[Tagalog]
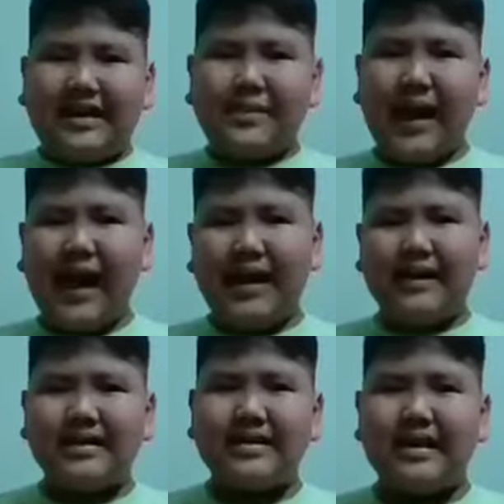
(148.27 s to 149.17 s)
Lima,
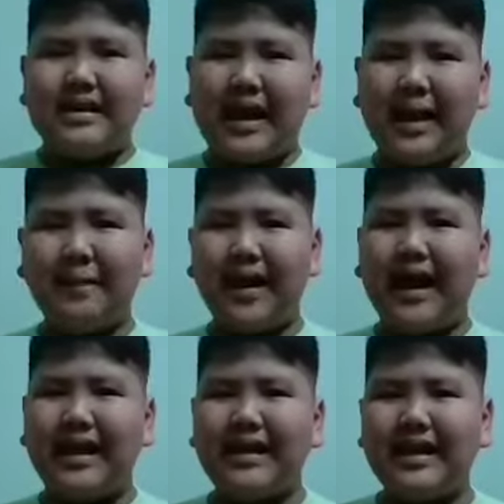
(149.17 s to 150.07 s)

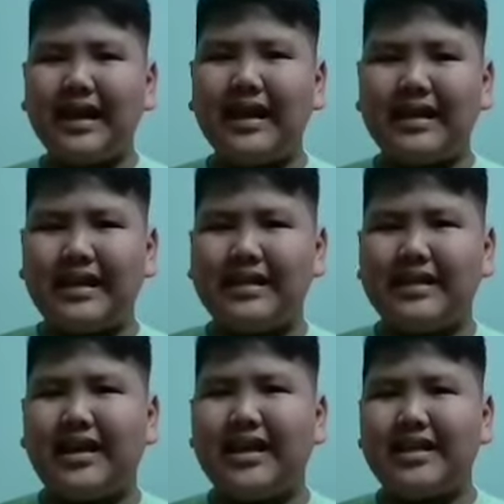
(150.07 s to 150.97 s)
napakahalaga rin
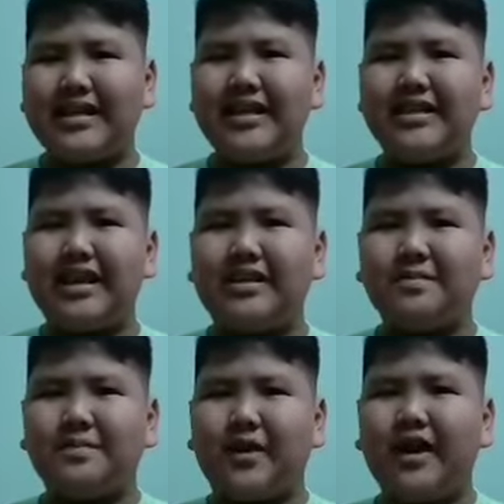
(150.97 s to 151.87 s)
ng internet
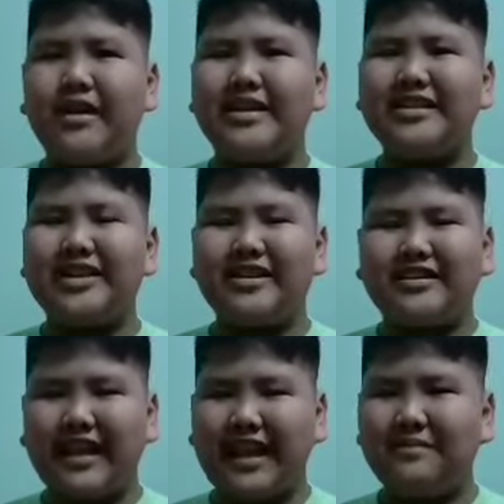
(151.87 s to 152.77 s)
for
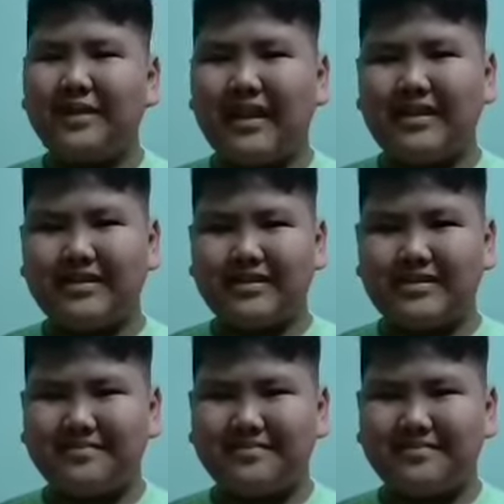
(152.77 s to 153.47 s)
entertainment.